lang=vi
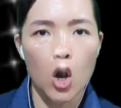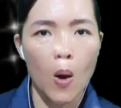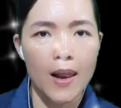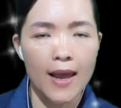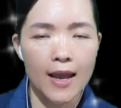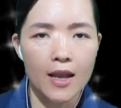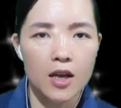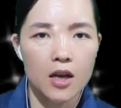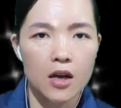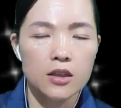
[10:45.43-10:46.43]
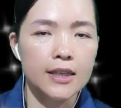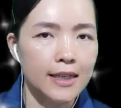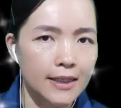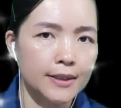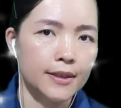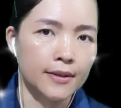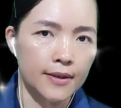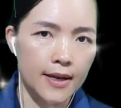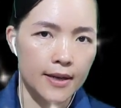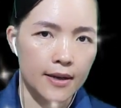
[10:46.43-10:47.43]
Có lẽ chính từ
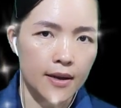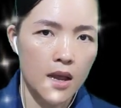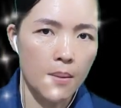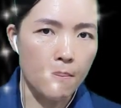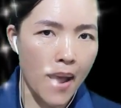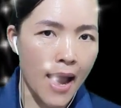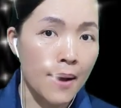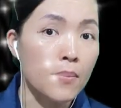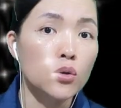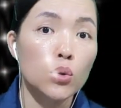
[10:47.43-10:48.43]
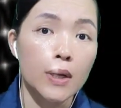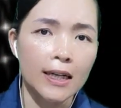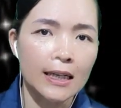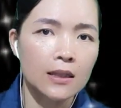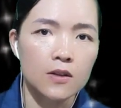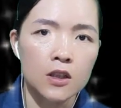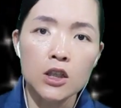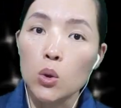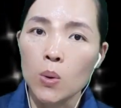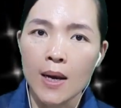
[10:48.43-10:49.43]
đây mà mâu thuẫn giữa
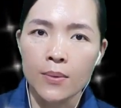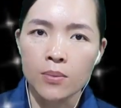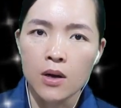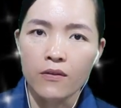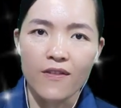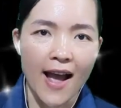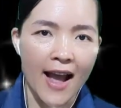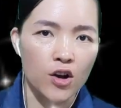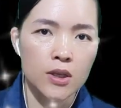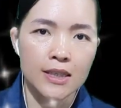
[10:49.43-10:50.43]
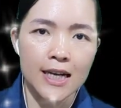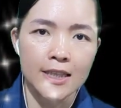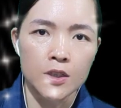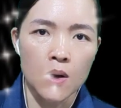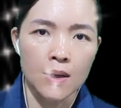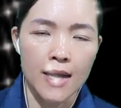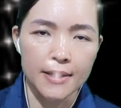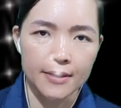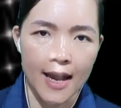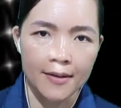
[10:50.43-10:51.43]
cụ Lộc và con trai trưởng
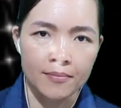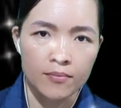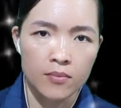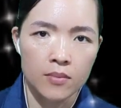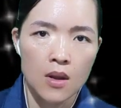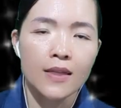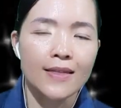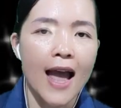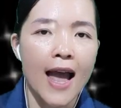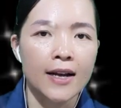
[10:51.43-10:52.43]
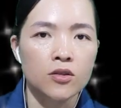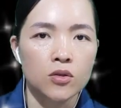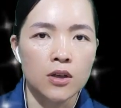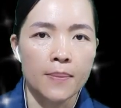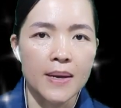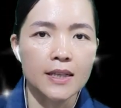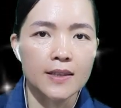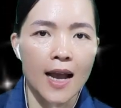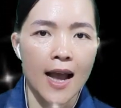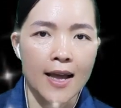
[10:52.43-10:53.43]
hình thành. Thang thừa biết
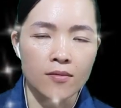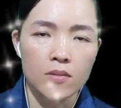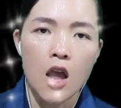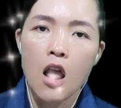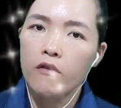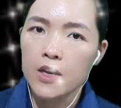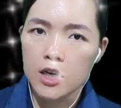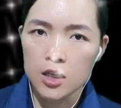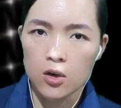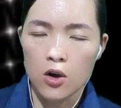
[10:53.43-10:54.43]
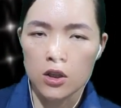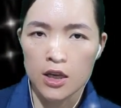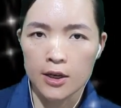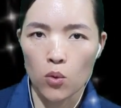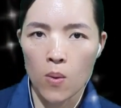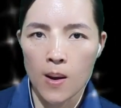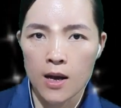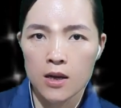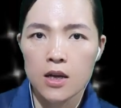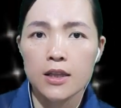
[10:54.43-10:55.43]
cha hắn vẫn còn tiền của,
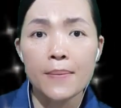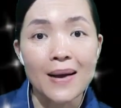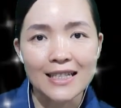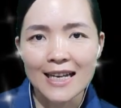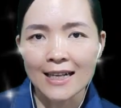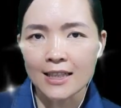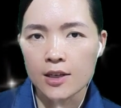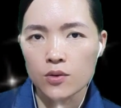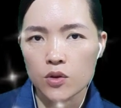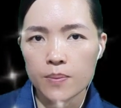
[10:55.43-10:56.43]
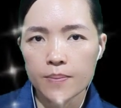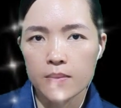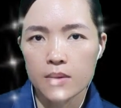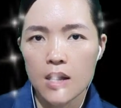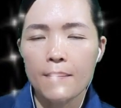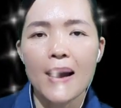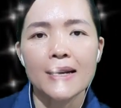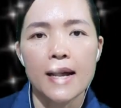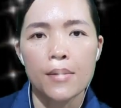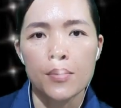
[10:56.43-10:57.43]
thế mà chẳng chịu giúp.
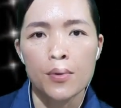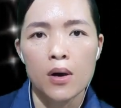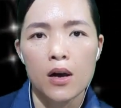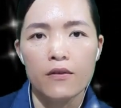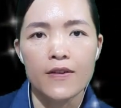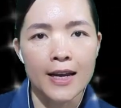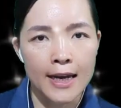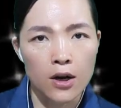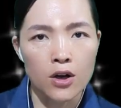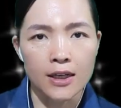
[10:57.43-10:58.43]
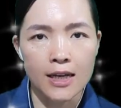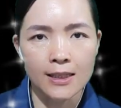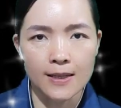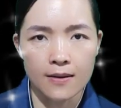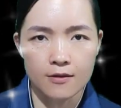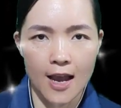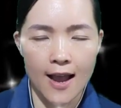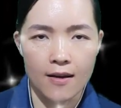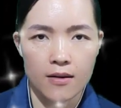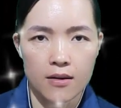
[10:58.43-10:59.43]
Ban đầu vì còn kính sợ cha,
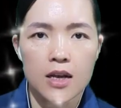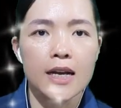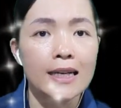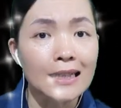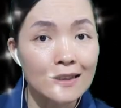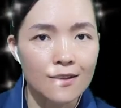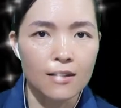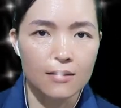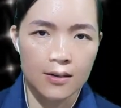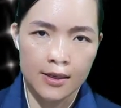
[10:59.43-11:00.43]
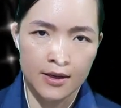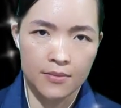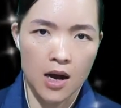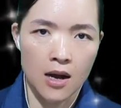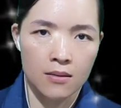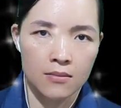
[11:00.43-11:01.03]
kính sợ người trong họ,